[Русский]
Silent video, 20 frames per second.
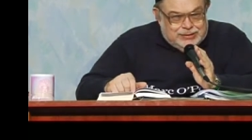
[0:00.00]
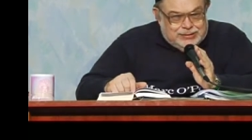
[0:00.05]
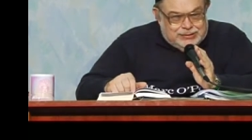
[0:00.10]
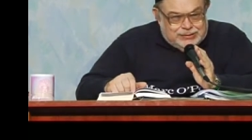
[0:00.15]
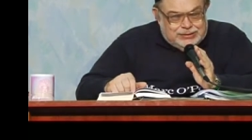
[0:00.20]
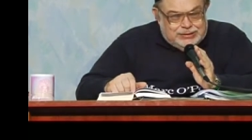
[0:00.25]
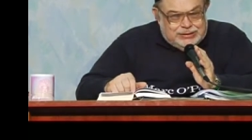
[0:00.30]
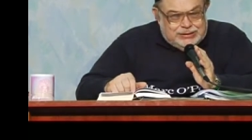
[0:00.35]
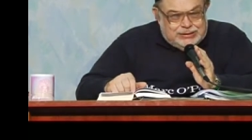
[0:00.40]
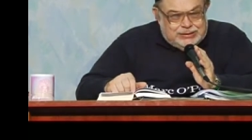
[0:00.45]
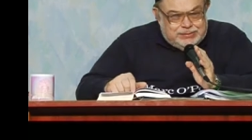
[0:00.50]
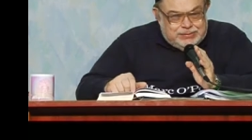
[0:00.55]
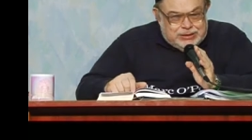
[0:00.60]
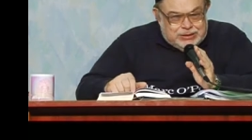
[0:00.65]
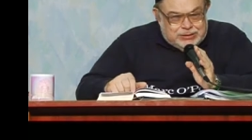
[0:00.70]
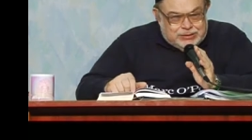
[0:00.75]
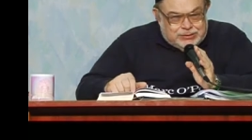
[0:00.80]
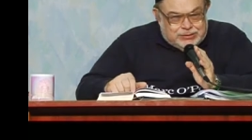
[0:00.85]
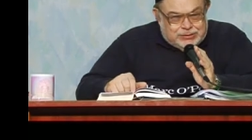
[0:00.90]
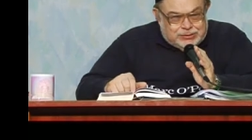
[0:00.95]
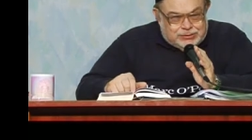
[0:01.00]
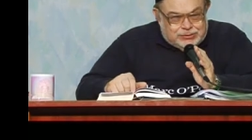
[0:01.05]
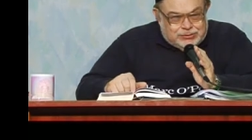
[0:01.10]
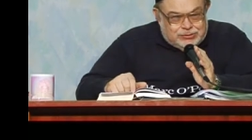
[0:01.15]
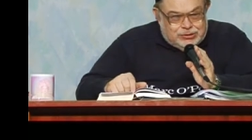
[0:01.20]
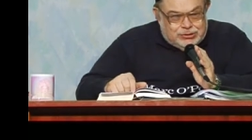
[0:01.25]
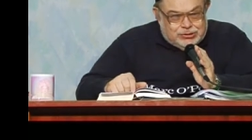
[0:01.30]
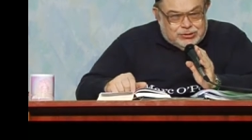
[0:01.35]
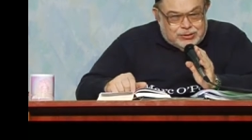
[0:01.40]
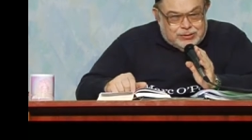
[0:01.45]
Он не изменил Тору.
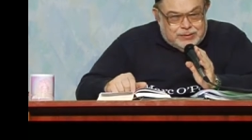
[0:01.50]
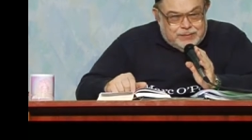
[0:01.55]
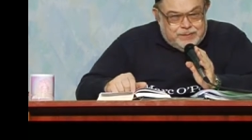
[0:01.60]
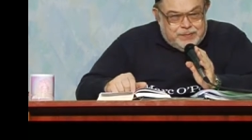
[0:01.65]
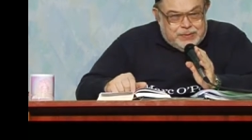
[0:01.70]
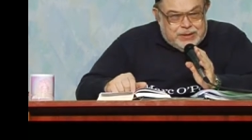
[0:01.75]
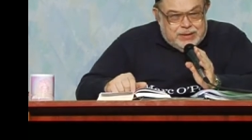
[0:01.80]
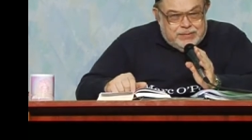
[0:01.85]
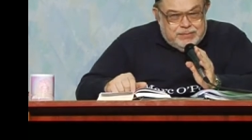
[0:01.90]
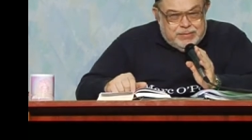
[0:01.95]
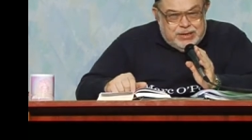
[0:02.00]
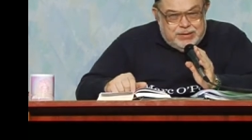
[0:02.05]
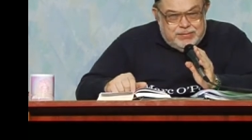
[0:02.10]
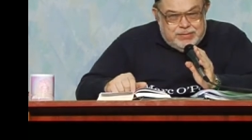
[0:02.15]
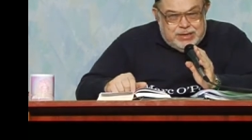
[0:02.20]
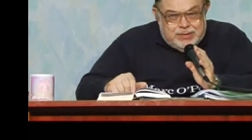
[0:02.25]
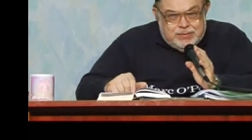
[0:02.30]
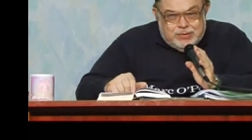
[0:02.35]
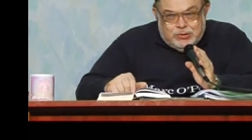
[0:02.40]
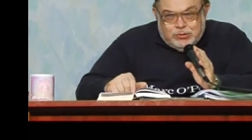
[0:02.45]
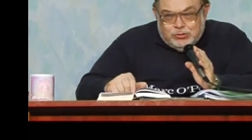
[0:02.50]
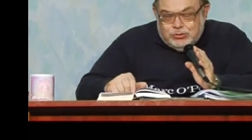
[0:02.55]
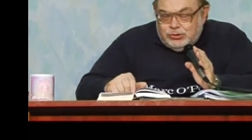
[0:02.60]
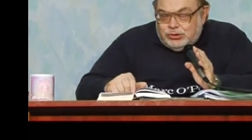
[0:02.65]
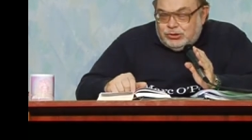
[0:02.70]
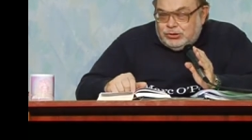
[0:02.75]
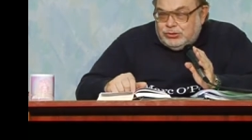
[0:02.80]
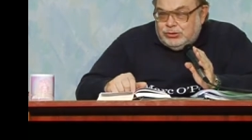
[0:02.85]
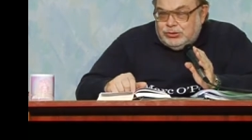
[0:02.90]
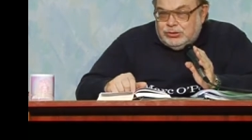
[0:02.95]
Что? мы имеем
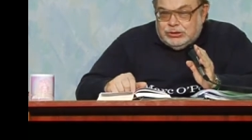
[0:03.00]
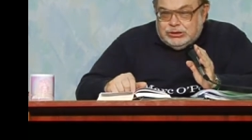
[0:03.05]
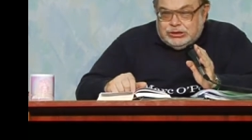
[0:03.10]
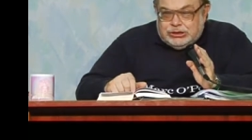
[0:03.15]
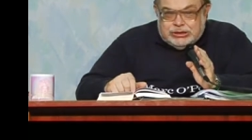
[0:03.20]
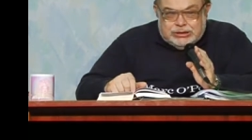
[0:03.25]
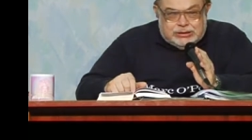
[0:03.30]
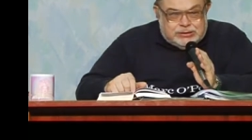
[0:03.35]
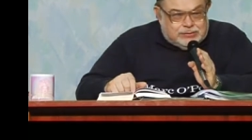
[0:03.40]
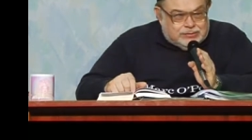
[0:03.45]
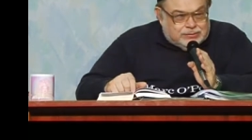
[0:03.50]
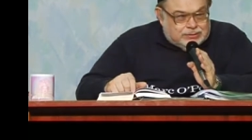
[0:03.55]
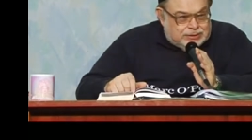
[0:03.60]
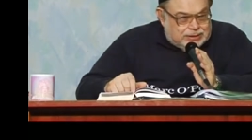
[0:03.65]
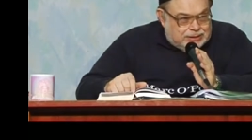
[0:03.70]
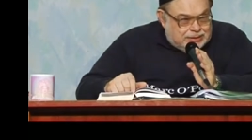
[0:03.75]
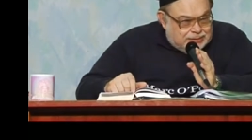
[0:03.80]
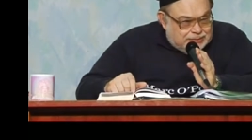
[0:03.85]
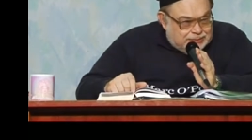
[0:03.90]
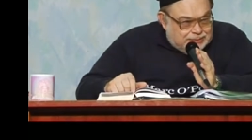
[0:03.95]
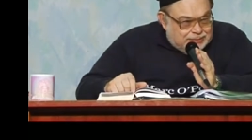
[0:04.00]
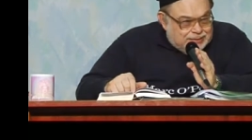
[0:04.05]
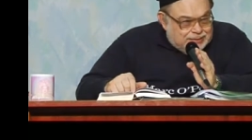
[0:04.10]
лучшую жертву, да?